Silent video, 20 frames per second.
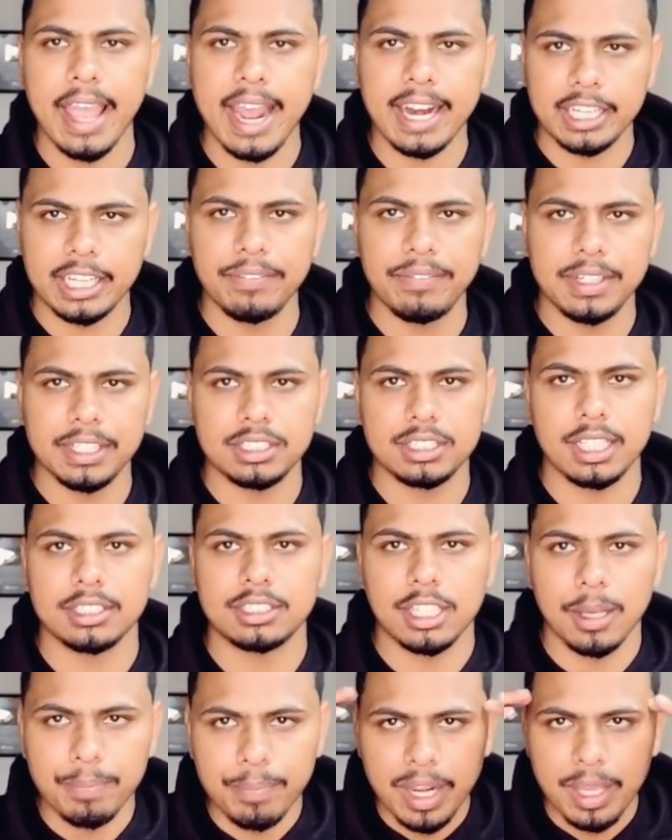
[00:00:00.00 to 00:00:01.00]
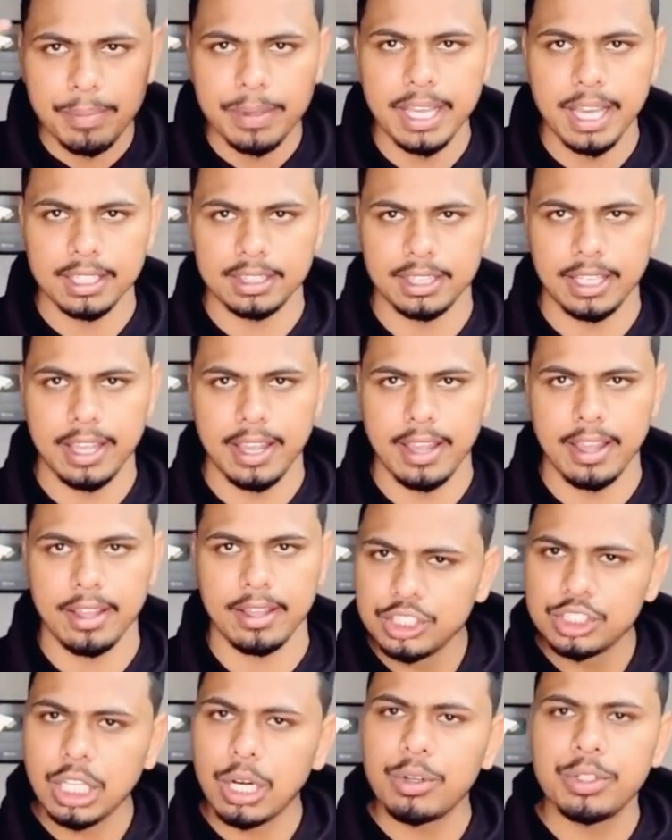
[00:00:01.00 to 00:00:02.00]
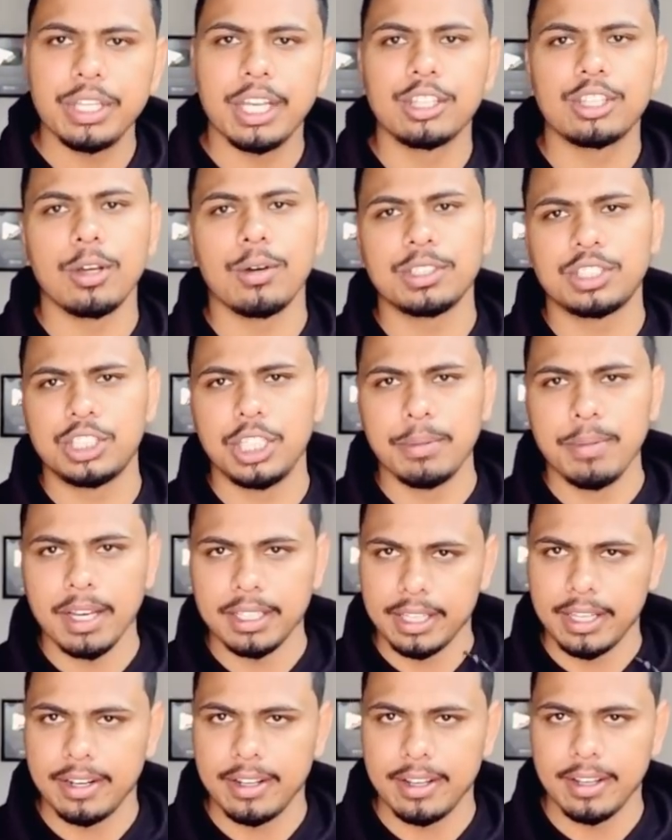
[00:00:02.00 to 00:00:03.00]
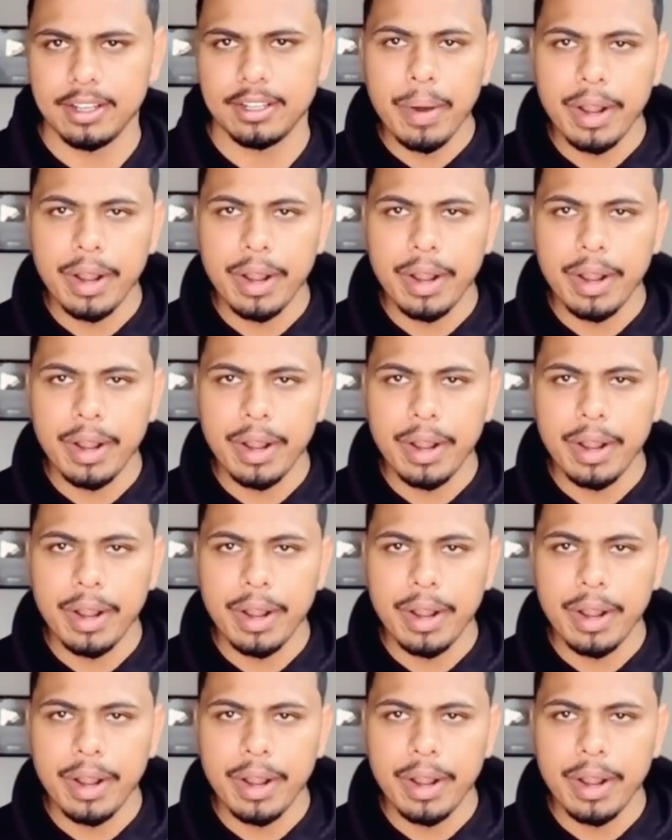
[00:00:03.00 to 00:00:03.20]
एक्टिविटीज के सपने भी आते हैं चलो ये तो अच्छी बात है ना